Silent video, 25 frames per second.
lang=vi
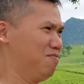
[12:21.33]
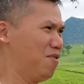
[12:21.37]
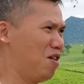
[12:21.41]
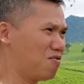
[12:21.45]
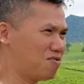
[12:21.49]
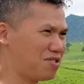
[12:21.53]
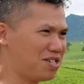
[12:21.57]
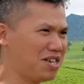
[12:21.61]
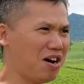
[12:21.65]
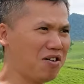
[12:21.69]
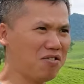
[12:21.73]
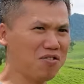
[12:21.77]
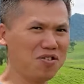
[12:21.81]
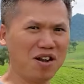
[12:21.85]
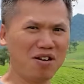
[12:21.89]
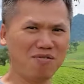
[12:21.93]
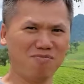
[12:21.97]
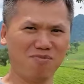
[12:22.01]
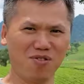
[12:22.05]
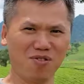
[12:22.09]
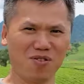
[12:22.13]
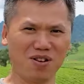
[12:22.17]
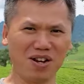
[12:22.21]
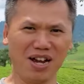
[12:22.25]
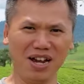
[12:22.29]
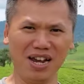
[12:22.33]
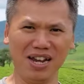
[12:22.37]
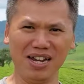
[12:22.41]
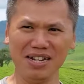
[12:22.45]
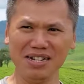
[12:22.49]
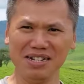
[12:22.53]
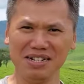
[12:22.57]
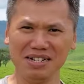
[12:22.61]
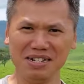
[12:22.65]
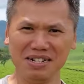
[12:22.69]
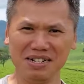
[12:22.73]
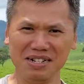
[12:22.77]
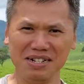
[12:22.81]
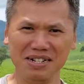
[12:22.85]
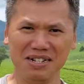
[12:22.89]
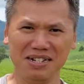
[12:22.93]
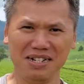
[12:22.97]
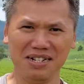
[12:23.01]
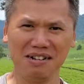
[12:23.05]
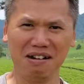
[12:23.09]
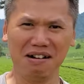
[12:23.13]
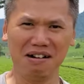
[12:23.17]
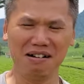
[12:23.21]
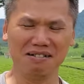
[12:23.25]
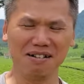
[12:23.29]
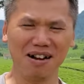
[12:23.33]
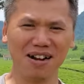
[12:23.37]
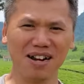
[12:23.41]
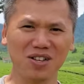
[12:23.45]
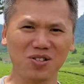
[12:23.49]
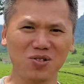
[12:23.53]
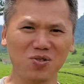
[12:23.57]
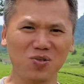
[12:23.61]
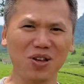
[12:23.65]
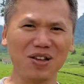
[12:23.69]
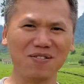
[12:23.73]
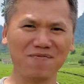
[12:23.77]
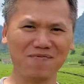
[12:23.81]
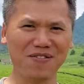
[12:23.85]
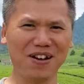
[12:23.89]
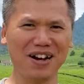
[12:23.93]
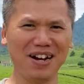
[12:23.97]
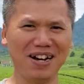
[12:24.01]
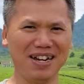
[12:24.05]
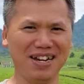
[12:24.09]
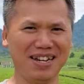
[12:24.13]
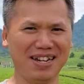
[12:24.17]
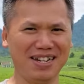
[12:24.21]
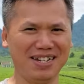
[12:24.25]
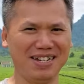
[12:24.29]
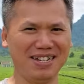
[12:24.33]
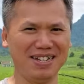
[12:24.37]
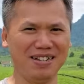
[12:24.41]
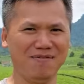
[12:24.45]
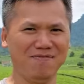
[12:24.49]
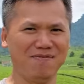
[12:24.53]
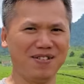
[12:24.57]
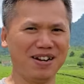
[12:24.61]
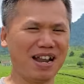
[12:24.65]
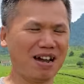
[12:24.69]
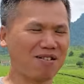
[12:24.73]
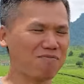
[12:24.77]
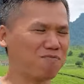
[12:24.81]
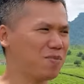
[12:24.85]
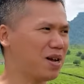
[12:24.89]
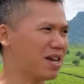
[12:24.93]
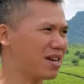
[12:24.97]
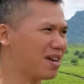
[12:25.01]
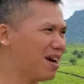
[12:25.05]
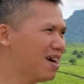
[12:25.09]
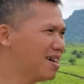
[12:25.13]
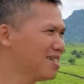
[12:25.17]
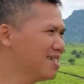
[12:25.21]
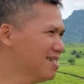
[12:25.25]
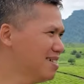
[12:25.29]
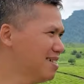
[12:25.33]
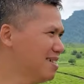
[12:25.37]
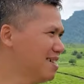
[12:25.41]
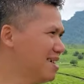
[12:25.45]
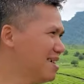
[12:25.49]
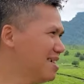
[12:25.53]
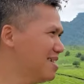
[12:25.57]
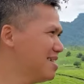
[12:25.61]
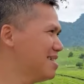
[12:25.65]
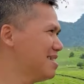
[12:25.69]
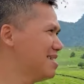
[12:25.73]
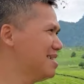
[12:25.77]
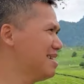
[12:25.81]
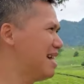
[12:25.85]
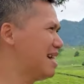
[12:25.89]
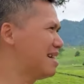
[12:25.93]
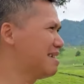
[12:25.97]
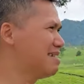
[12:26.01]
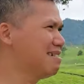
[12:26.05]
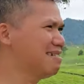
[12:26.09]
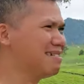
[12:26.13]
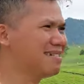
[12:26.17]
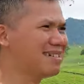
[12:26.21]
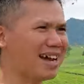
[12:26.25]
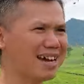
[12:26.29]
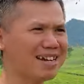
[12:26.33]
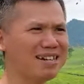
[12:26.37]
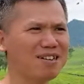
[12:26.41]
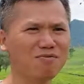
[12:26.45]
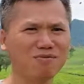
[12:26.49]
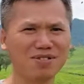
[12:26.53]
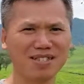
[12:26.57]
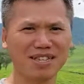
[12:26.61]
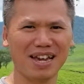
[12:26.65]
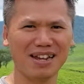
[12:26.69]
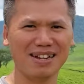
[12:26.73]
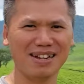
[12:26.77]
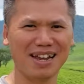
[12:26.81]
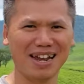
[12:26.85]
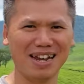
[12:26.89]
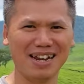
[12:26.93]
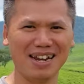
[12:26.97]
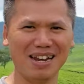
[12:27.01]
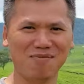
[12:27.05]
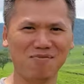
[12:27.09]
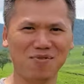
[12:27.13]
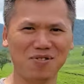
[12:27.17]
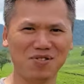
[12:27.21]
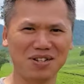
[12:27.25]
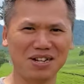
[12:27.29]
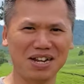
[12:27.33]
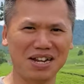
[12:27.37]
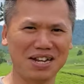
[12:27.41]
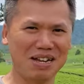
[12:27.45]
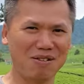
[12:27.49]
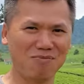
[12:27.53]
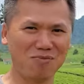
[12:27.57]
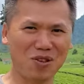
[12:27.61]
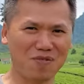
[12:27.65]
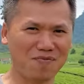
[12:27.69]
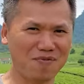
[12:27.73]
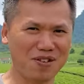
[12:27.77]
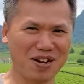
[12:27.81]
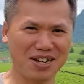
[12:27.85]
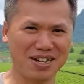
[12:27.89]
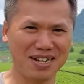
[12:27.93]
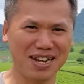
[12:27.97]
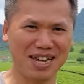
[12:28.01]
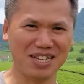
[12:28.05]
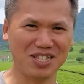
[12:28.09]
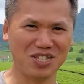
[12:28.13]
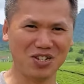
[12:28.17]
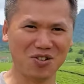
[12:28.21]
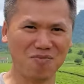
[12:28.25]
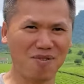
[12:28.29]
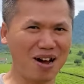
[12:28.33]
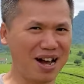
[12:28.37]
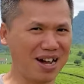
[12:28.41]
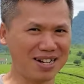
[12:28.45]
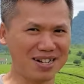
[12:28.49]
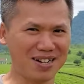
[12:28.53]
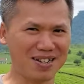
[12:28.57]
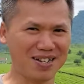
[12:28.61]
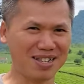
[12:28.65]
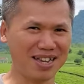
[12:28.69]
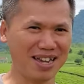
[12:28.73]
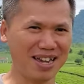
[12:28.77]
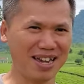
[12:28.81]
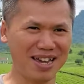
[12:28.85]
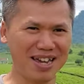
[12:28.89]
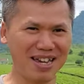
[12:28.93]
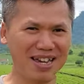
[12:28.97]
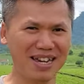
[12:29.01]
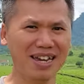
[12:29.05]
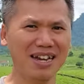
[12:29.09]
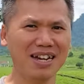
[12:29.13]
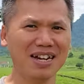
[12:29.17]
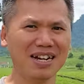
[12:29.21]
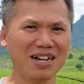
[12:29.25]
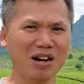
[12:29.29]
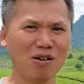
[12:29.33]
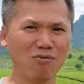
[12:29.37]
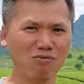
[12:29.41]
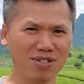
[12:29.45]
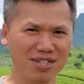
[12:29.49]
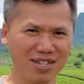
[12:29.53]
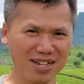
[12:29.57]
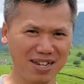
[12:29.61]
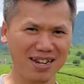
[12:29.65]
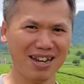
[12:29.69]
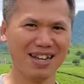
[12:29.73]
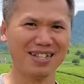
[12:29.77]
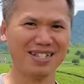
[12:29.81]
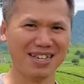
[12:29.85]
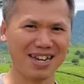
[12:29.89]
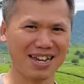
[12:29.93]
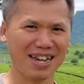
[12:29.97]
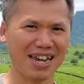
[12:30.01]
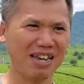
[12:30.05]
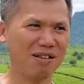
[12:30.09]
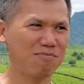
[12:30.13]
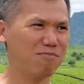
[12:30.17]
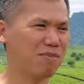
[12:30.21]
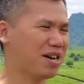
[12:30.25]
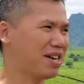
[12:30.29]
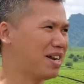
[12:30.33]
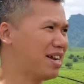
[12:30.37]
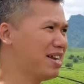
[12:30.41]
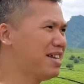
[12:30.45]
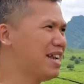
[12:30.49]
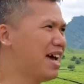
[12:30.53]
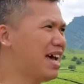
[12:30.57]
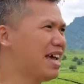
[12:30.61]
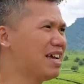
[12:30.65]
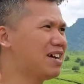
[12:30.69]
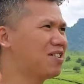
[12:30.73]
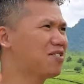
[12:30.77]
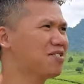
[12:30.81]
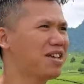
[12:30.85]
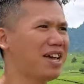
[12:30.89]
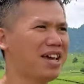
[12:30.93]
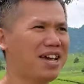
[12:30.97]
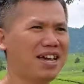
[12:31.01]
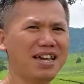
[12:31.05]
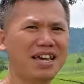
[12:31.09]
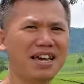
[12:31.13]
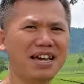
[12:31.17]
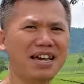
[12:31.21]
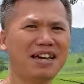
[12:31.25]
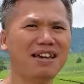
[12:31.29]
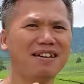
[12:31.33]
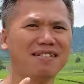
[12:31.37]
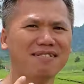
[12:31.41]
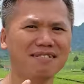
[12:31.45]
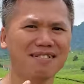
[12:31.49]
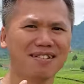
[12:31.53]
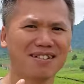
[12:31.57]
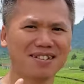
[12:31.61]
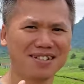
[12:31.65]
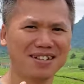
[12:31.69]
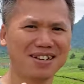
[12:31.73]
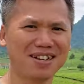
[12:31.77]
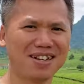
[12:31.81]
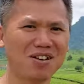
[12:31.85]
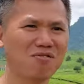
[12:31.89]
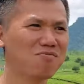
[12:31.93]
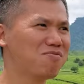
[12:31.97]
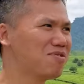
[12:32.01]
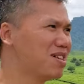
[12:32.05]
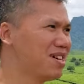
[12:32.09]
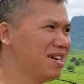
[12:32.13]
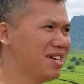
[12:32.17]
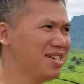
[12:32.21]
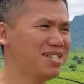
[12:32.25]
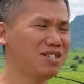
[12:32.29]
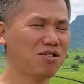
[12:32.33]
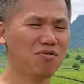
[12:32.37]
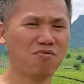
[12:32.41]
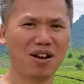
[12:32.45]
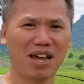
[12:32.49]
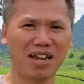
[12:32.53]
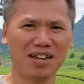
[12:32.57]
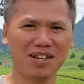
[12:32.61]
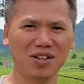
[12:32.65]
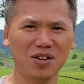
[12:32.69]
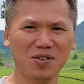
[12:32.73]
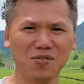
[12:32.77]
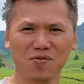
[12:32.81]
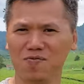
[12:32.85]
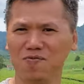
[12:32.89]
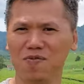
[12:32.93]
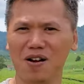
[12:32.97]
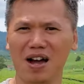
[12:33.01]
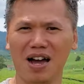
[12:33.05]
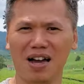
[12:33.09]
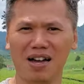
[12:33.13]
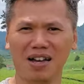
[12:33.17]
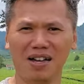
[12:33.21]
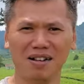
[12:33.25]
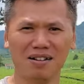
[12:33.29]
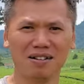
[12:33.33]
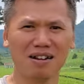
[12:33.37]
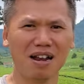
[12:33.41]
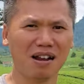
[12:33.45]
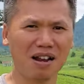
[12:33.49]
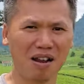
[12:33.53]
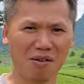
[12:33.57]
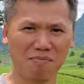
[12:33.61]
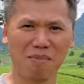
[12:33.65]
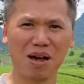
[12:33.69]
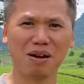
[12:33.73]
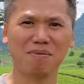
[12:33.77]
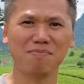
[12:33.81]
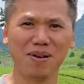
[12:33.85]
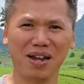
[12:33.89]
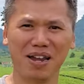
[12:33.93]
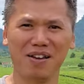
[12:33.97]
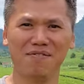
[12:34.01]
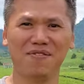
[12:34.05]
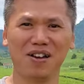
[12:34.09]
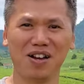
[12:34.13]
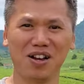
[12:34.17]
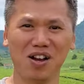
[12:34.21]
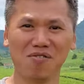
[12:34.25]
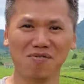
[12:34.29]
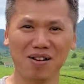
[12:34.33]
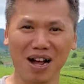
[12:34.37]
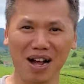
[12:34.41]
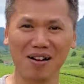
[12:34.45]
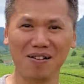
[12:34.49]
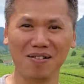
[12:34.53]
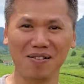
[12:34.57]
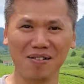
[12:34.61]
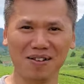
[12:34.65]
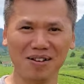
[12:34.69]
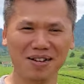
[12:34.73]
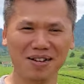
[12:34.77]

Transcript: Mộc Châu là một cái nơi rất là tuyệt vời và đặc biệt hơn nữa là những cánh đồng tre này là một địa điểm tuyệt vời để cho bạn có thể không chỉ là check in mà đến đây có thể hít được những không khí trong lành và rất là mát mẻ phải không nào?